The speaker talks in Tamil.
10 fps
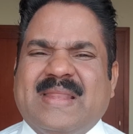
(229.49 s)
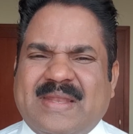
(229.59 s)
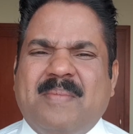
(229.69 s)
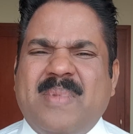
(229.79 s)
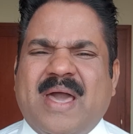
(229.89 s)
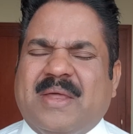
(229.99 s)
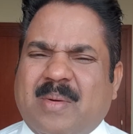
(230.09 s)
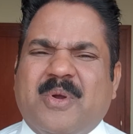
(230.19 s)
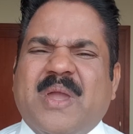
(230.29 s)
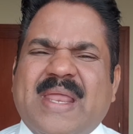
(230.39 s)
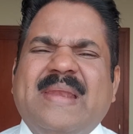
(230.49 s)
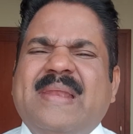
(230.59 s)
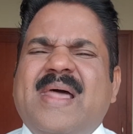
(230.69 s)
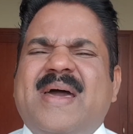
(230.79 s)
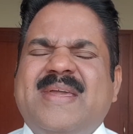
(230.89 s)
நம்மளை நம்முடைய
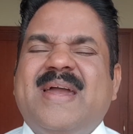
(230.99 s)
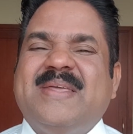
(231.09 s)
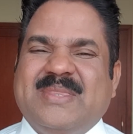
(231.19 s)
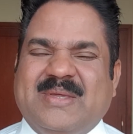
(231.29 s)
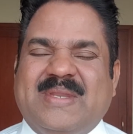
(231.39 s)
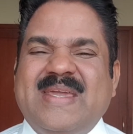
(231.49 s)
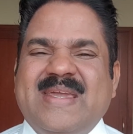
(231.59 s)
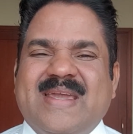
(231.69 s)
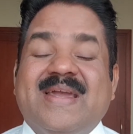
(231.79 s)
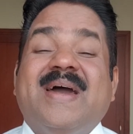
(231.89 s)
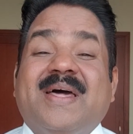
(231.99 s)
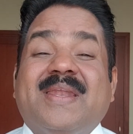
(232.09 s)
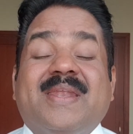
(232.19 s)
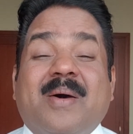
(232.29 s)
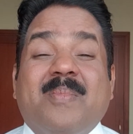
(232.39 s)
எல்லா அநியாயத்தையும் நீக்கி
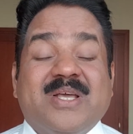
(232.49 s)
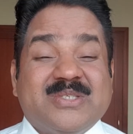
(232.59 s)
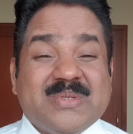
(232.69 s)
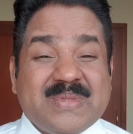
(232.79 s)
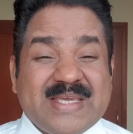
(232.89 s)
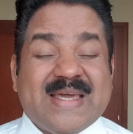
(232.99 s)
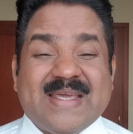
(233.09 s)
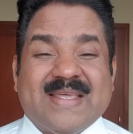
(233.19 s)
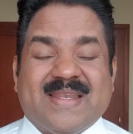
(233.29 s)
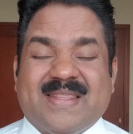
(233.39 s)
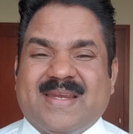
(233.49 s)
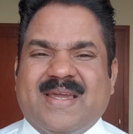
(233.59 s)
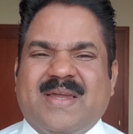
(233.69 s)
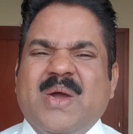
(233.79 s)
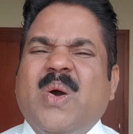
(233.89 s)
நம்மளை
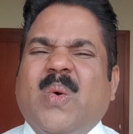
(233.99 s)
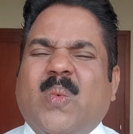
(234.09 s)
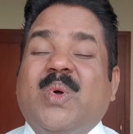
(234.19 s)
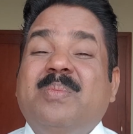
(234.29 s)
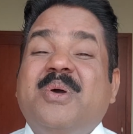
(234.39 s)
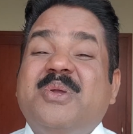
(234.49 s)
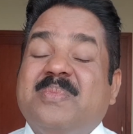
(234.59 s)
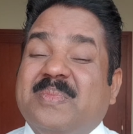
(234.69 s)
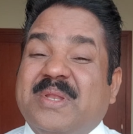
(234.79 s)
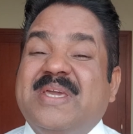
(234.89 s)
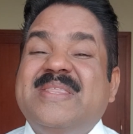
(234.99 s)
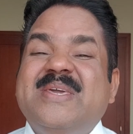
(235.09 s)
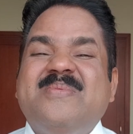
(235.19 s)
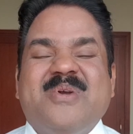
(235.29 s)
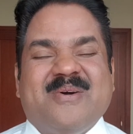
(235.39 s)
சுத்திகரிக்கிறதுக்கு உண்மையும்
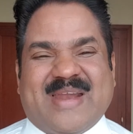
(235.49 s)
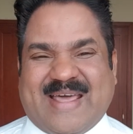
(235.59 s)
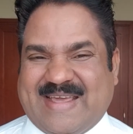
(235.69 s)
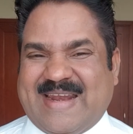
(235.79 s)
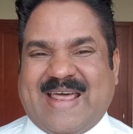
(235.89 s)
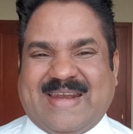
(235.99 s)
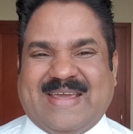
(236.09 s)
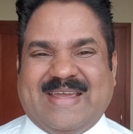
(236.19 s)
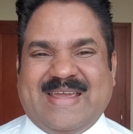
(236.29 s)
நீதியும் உள்ளவராக இருக்கிறாருன்னு